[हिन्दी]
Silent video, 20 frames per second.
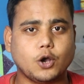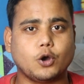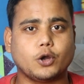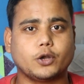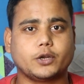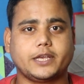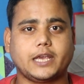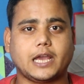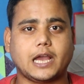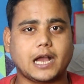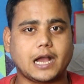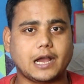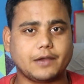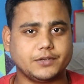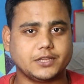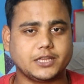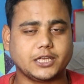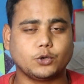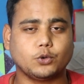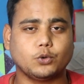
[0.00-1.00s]
और क्या
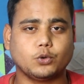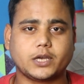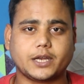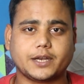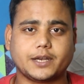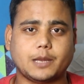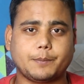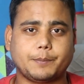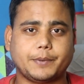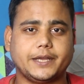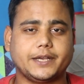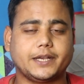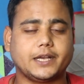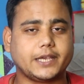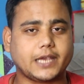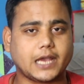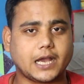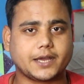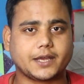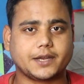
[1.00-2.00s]
आवेदन हो करना पड़ेगा
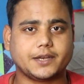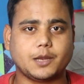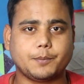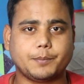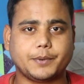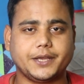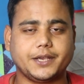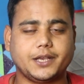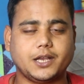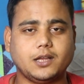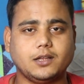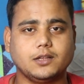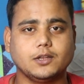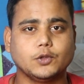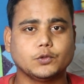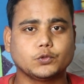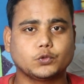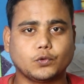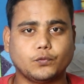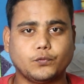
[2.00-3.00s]
क्या करना पड़ेगा
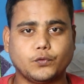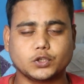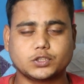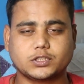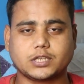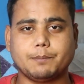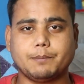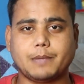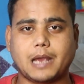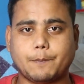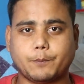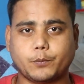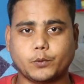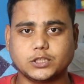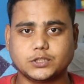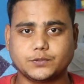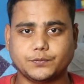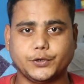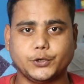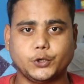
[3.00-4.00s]
तो वो सब मैं आपको
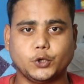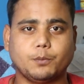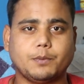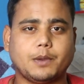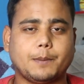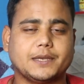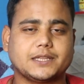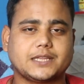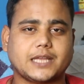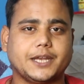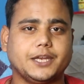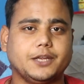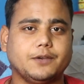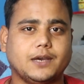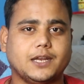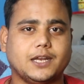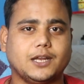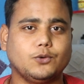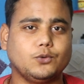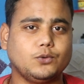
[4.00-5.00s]
इस वीडियो में बताने
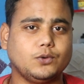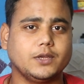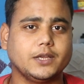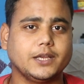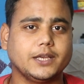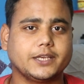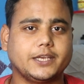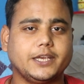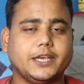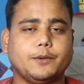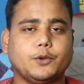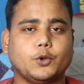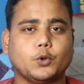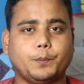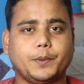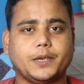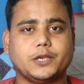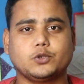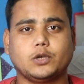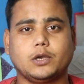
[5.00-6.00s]
वाला हूँ कि ये
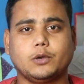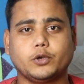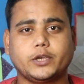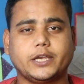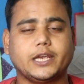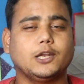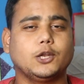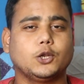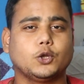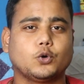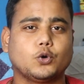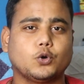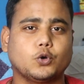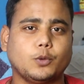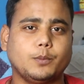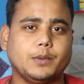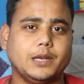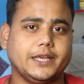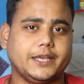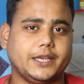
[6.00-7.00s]
रुपये जो है वो किन लोगों
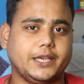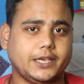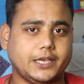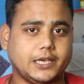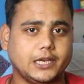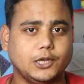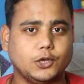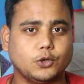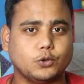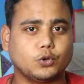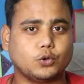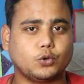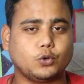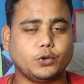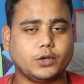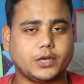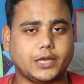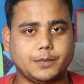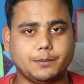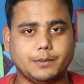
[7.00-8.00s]
को मिलेंगे किन लोगों को
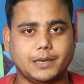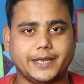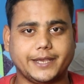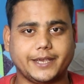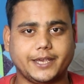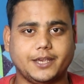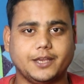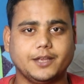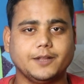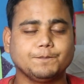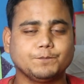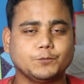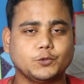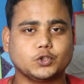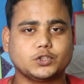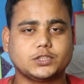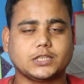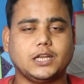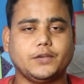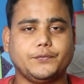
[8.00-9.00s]
नहीं मिलेंगे
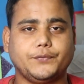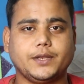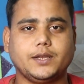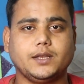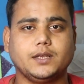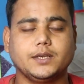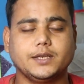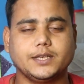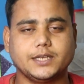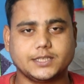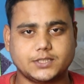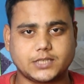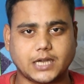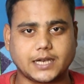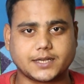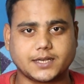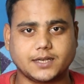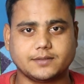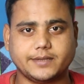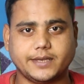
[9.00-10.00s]
तो चलिए फिर
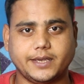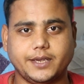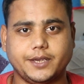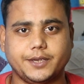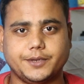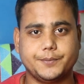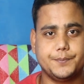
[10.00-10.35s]
स्टार्ट करते हैं